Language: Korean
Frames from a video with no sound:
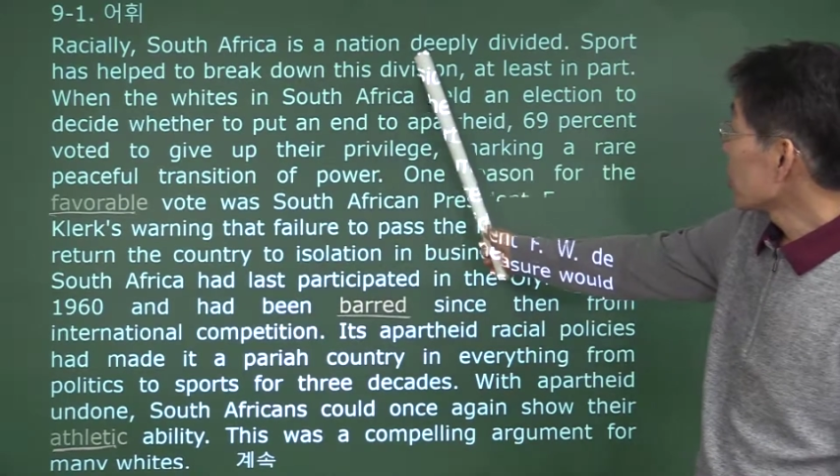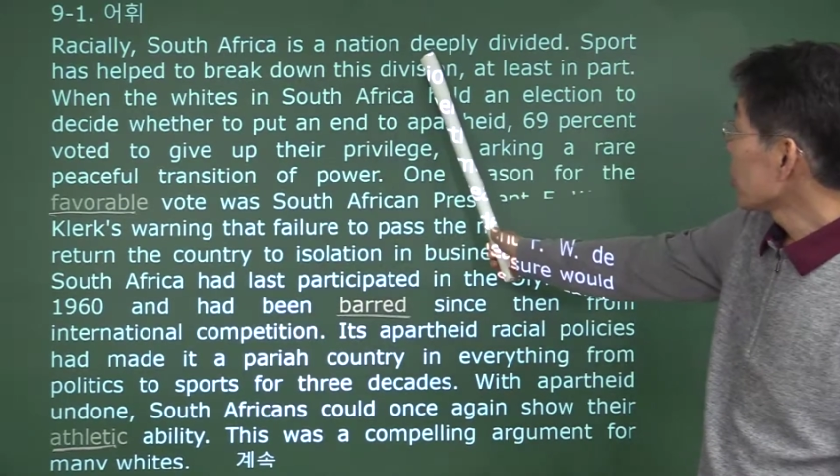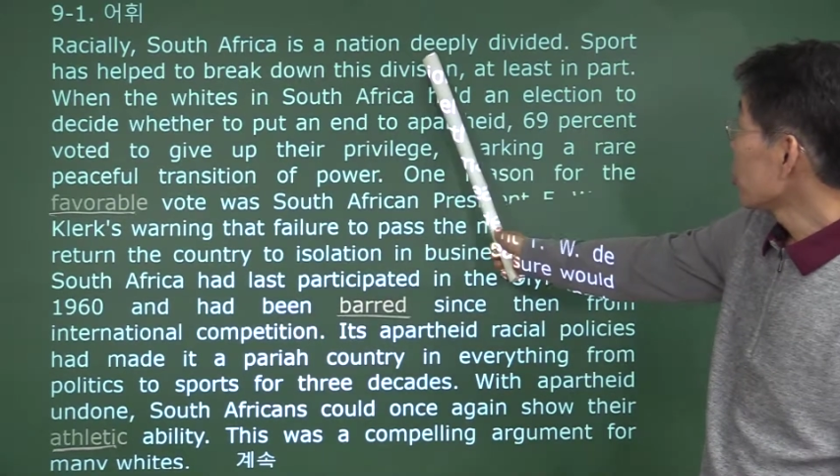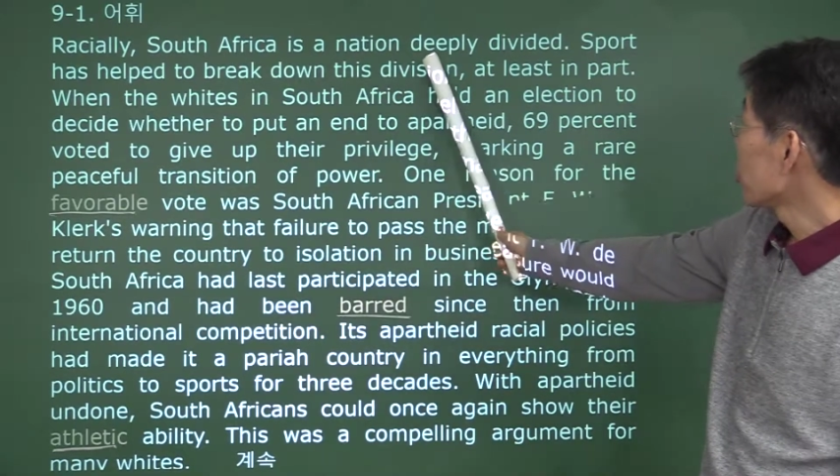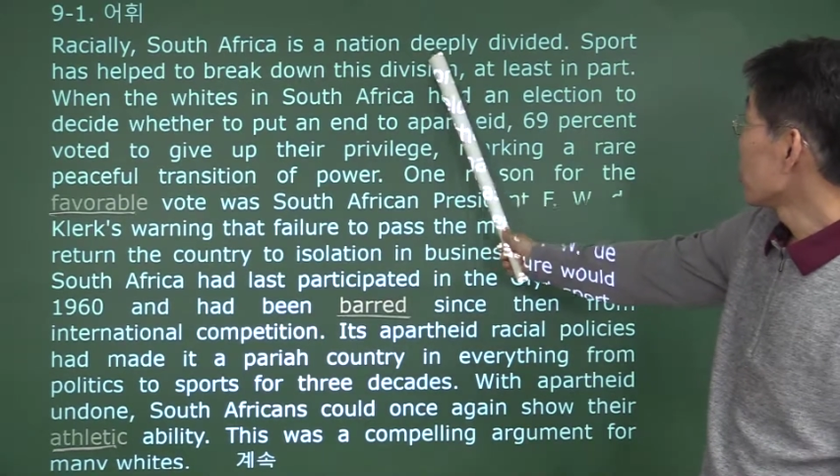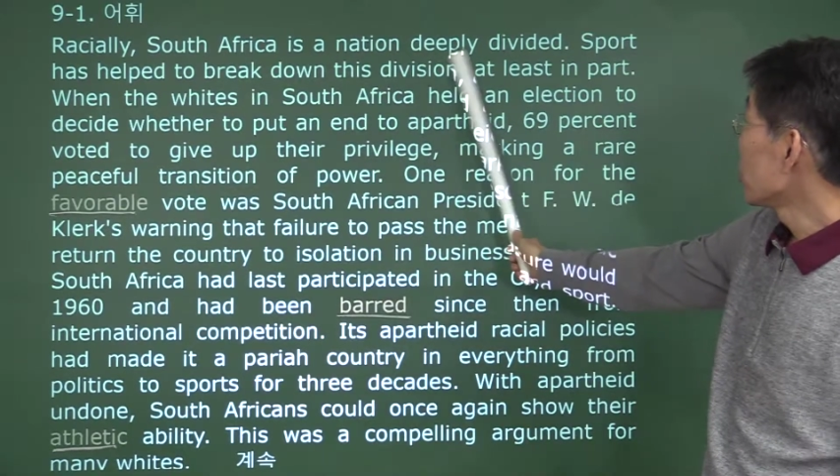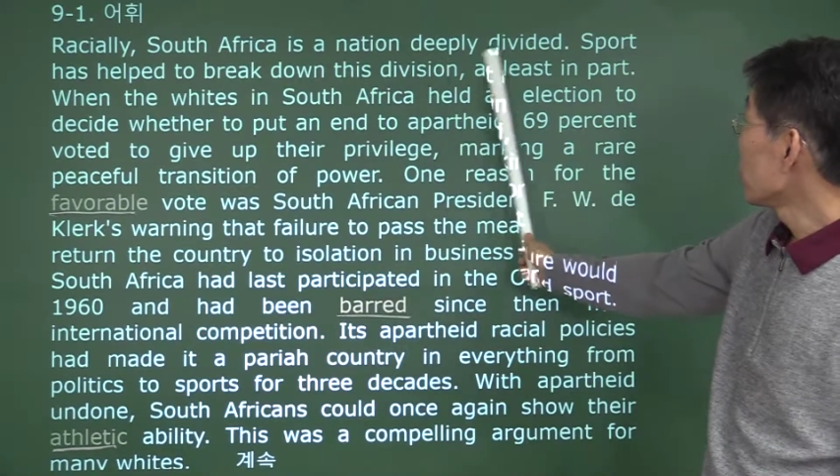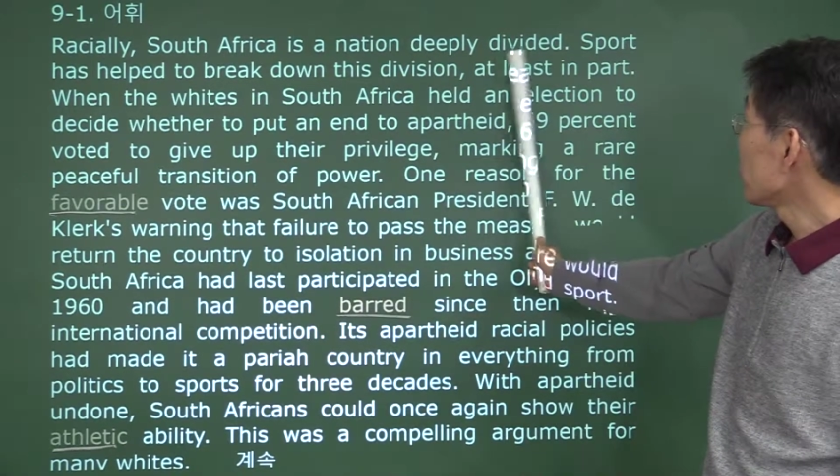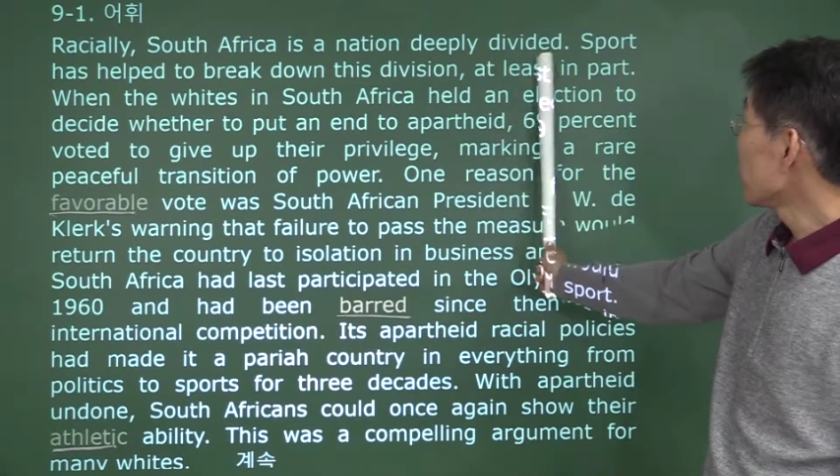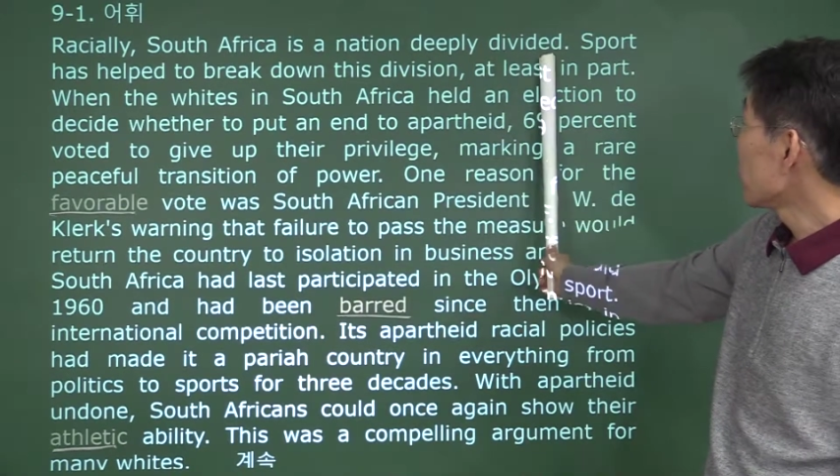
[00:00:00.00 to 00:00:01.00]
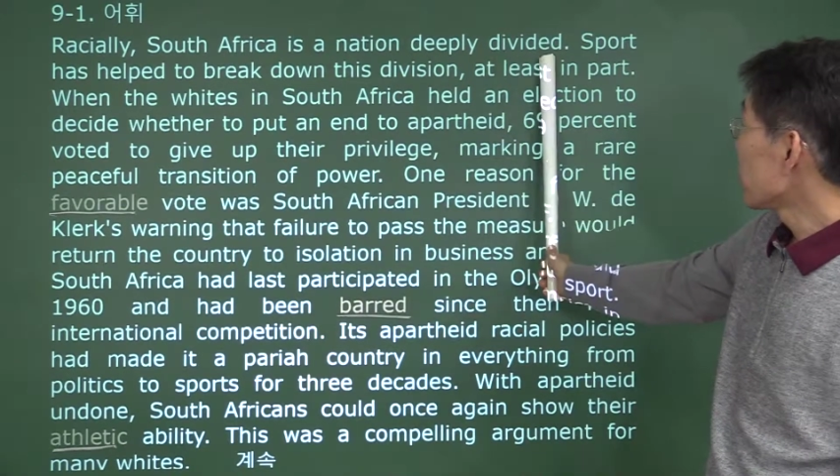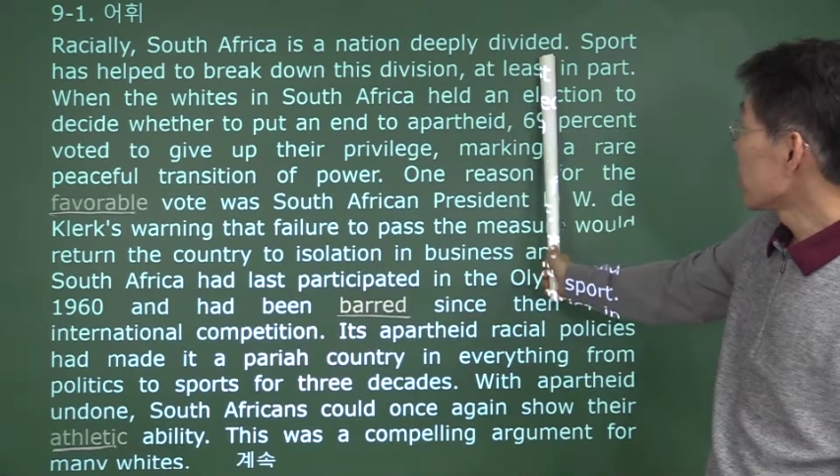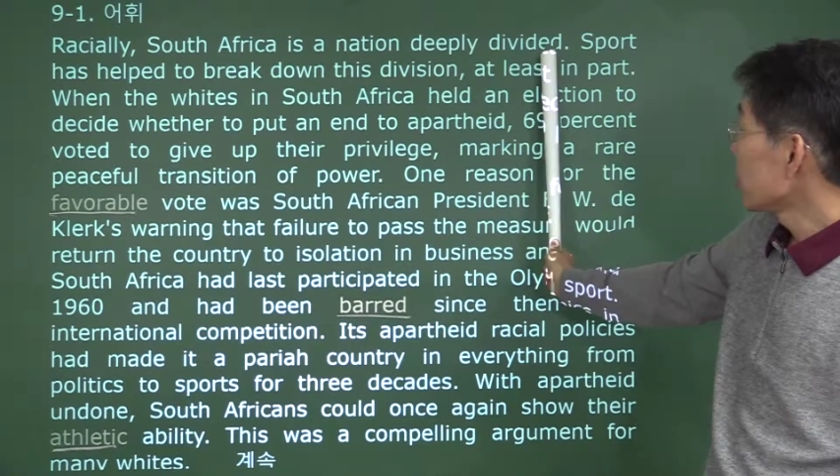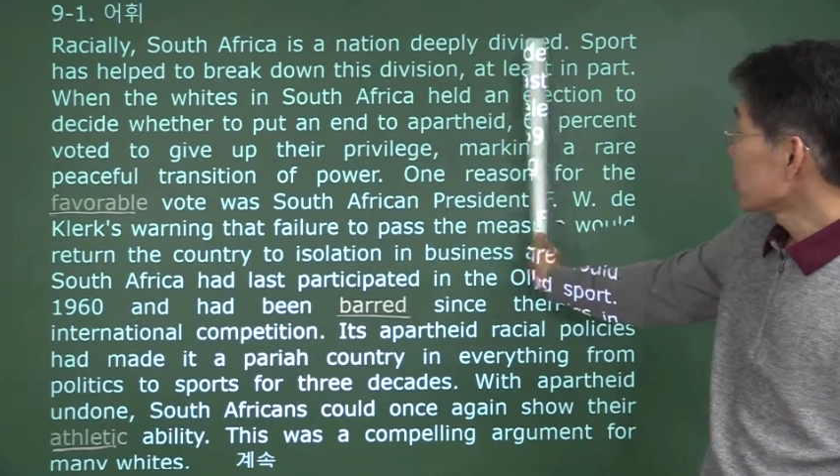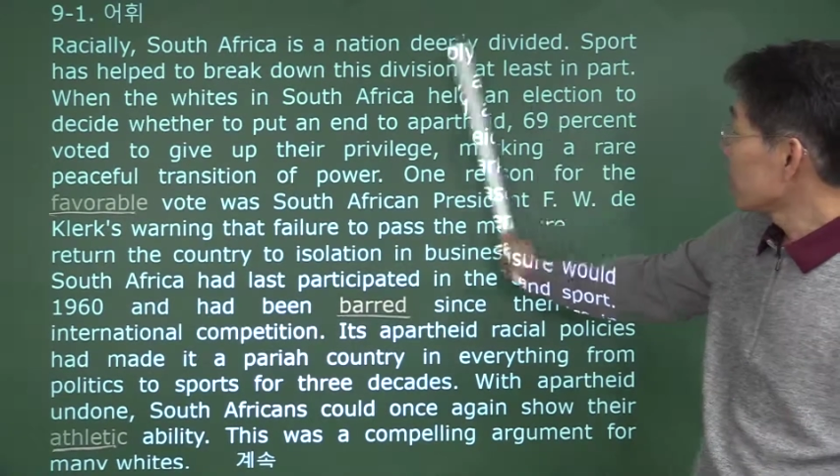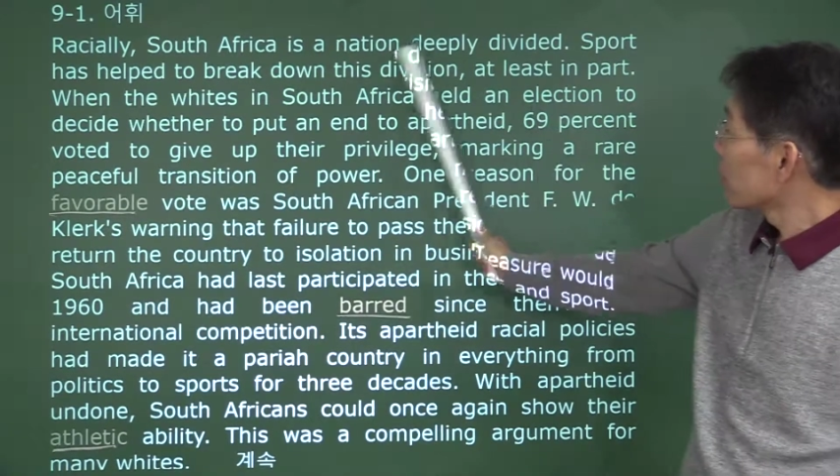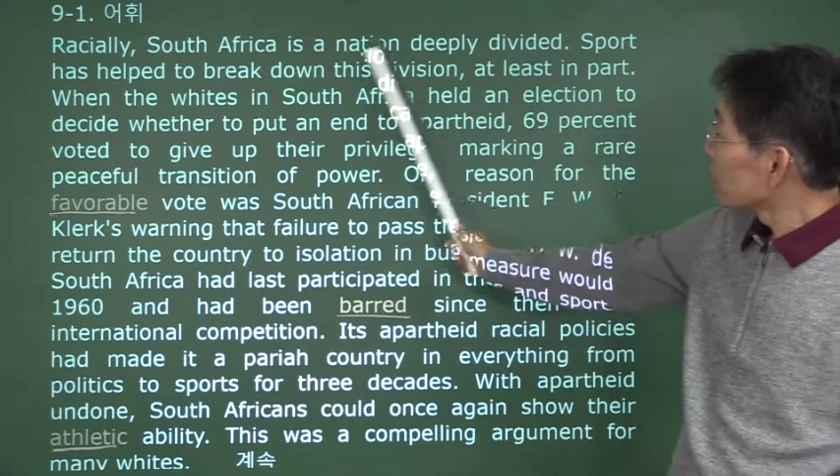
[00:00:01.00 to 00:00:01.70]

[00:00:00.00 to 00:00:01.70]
nation deeply divided.